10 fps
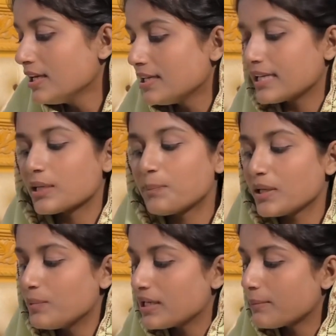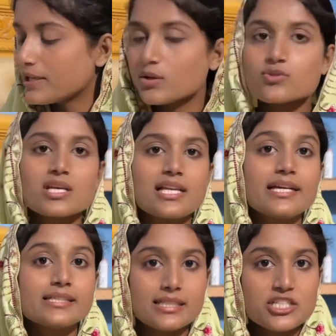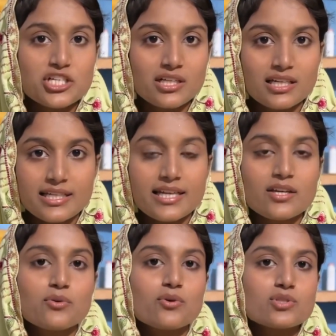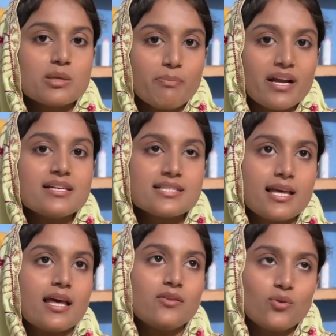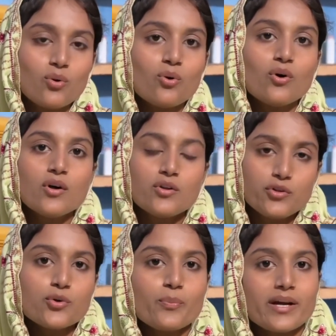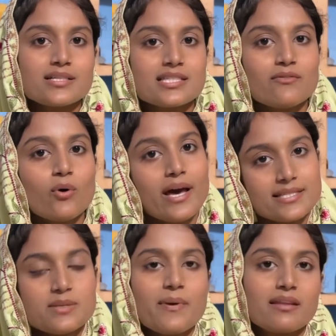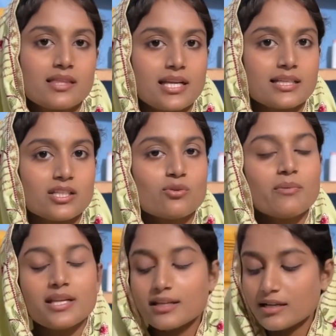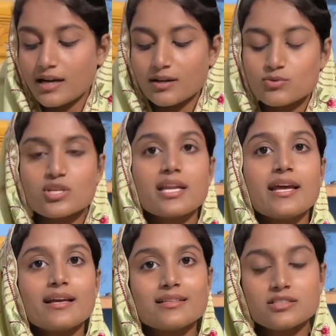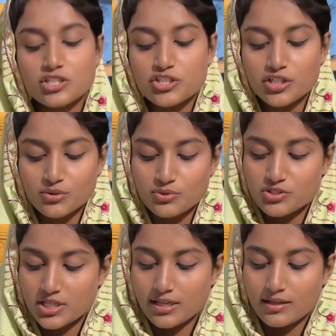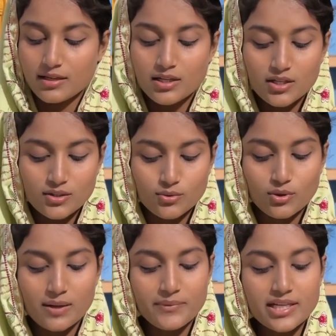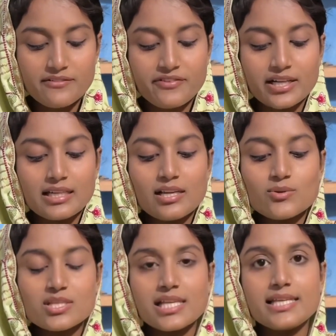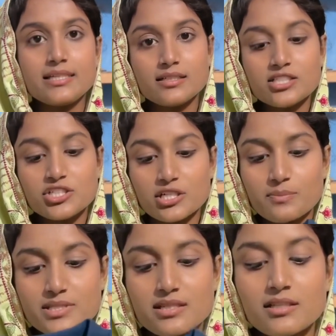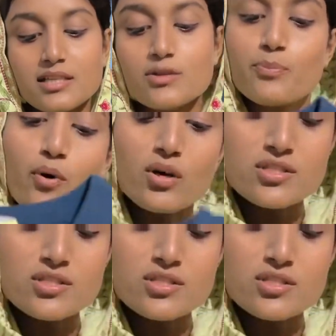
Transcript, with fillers: लेकिन फिर भी ना मैंने उसके लिए एक टी शर्ट ली है क्योंकि उसकी पैंट्स हैं दो न्यू पैंट्स हैं वो ऐसी पहनता रहता है तो मैंने कहा उसके ना एक टी शर्ट होनी चाहिए तो हमने ना फाइनली उसके लिए ये टी शर्ट पसंद किए बहुत